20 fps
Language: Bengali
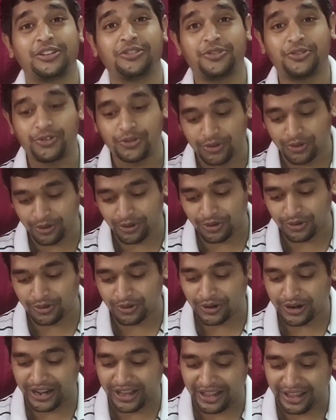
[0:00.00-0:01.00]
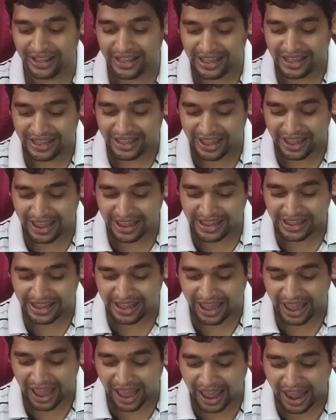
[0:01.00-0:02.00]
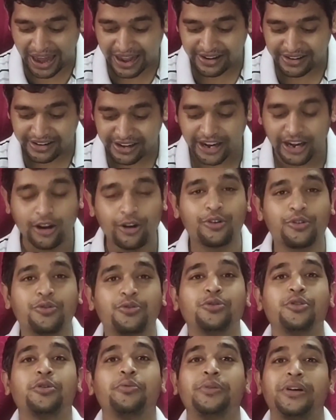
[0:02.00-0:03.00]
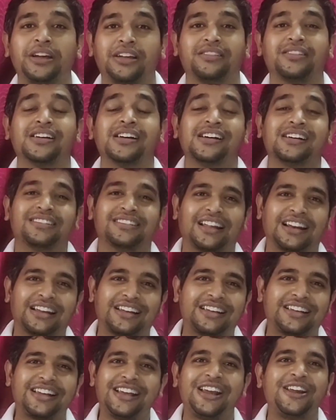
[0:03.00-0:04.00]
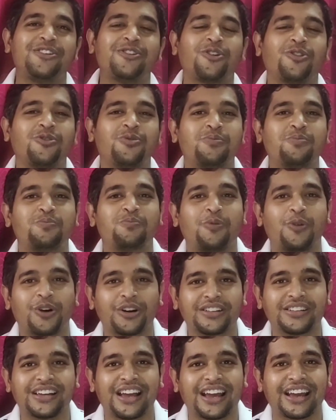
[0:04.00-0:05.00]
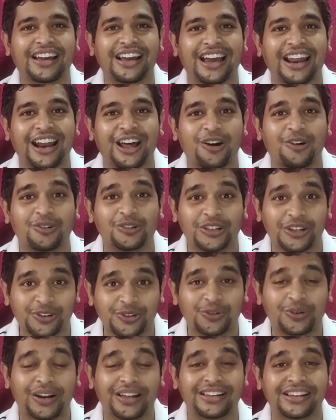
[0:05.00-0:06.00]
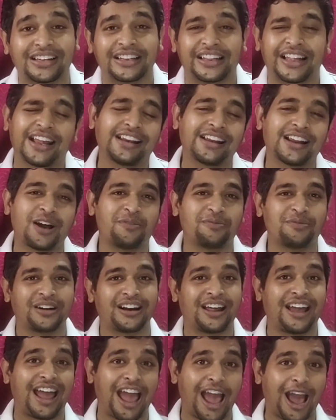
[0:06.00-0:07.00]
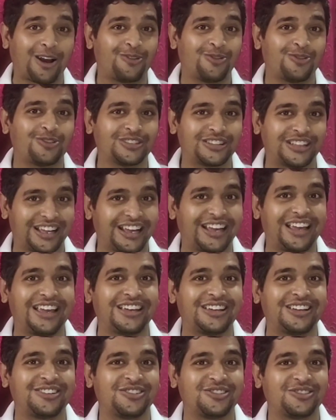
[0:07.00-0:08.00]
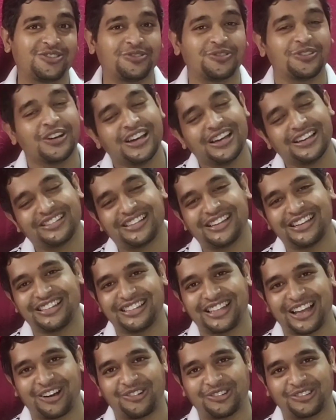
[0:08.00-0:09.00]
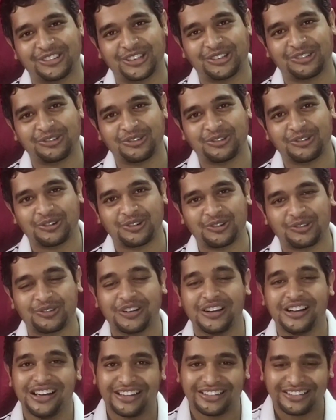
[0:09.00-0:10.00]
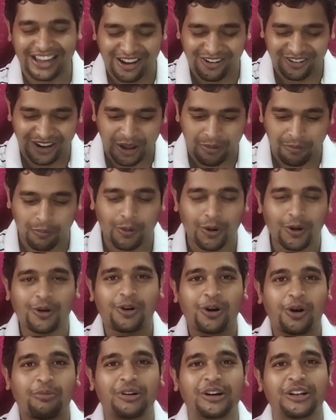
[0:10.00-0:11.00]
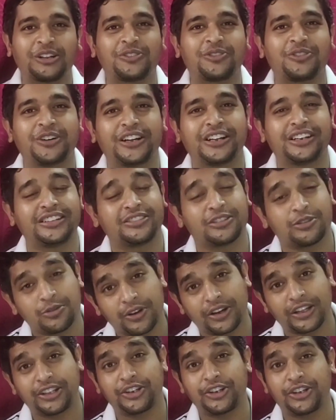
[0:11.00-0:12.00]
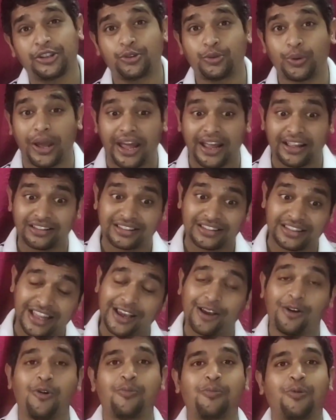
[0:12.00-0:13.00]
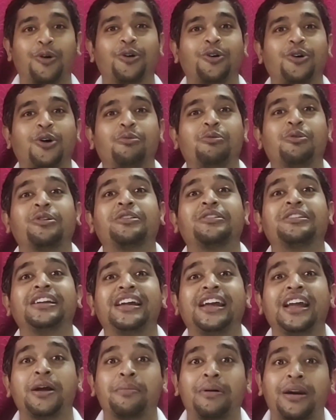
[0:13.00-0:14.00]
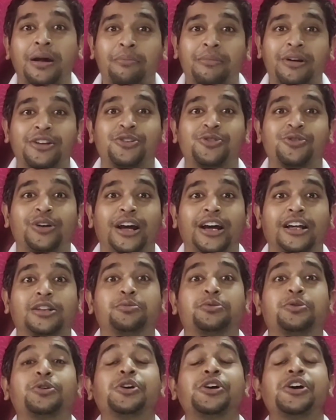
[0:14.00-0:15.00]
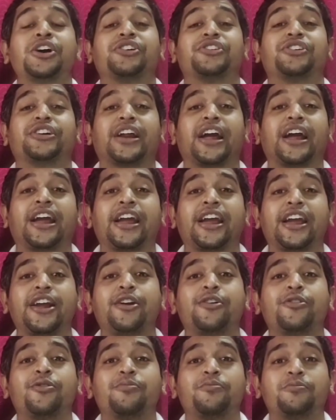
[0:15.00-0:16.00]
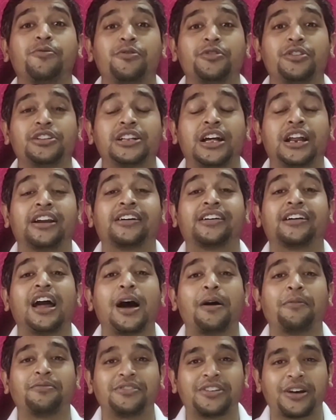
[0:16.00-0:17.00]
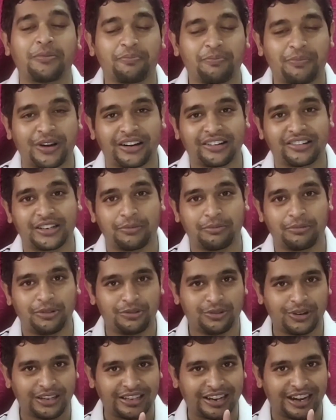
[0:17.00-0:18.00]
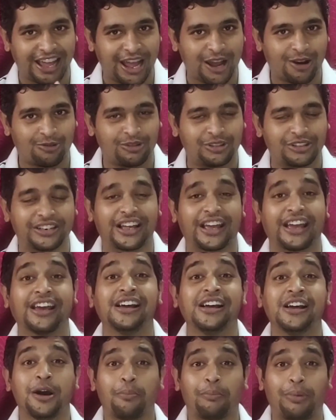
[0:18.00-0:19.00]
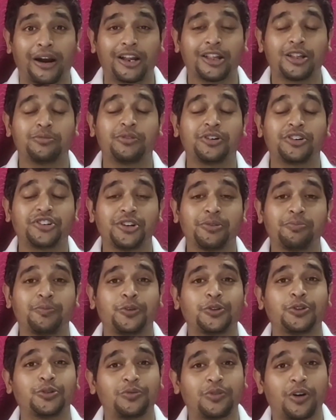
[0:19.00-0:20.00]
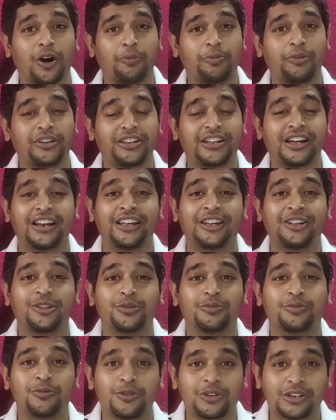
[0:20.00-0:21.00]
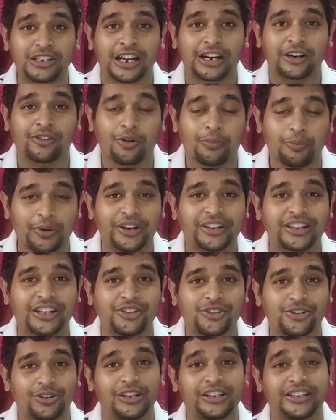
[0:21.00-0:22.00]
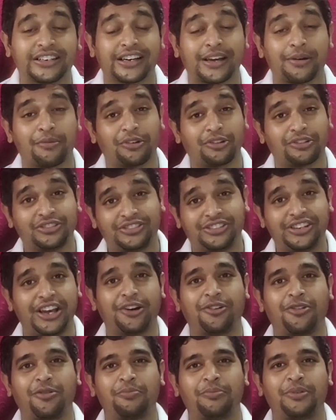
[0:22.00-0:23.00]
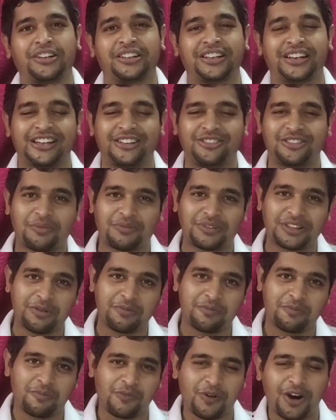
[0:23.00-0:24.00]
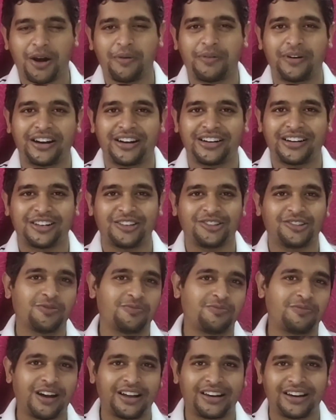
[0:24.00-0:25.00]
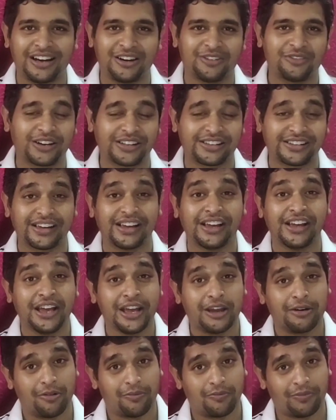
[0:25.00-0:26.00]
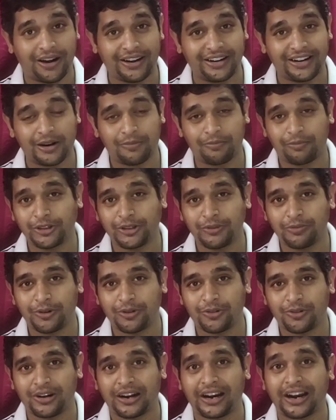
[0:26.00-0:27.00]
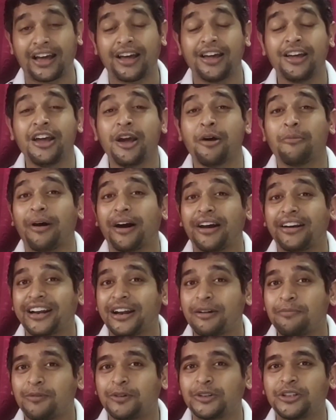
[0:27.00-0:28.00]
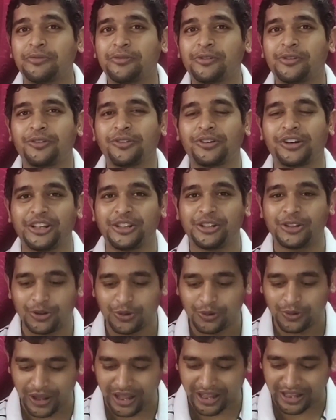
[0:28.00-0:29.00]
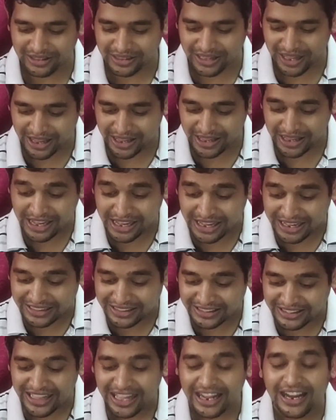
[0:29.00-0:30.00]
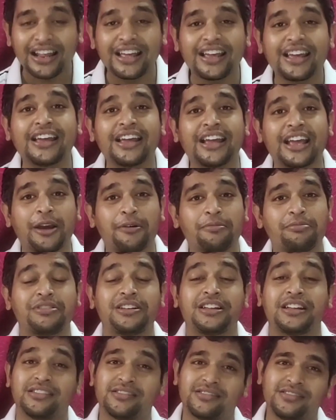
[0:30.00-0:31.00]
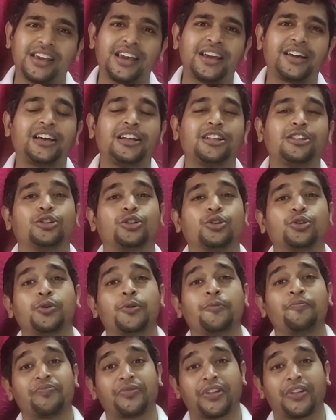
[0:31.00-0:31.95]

যদি যোগ করে এই অ্যান্ডেলো রুডোভিচ তাহলে কী রকম পর্যায়ে খেলা হতে চলেছে সেইটা আপনারা এখন থেকেই কিন্তু চিন্তা করতে শুরু করুন যাই হোক এই বড়ো খবরের সঙ্গে সঙ্গে কিন্তু এর থেকেও বড় খবর নিয়ে এবার আমরা চলে আসব সেটা হিরো ফুটসাল ক্লাব চ্যাম্পিয়নশিপ দু হাজার একুশ নিয়ে ভারতবর্ষে প্রথম অফিসিয়ালি কিন্তু ফুটসাল কম্পিটিশান চলছে এবং যে কম্পিটিশানে কিন্তু আমাদের মহামেডান কিন্তু ফাইনালে উঠেছে এবং ফাইনালে প্রতিপক্ষ কারা ফাইনালে প্রতিপক্ষ কিন্তু এই দিল্লি এফসি যে কিন্তু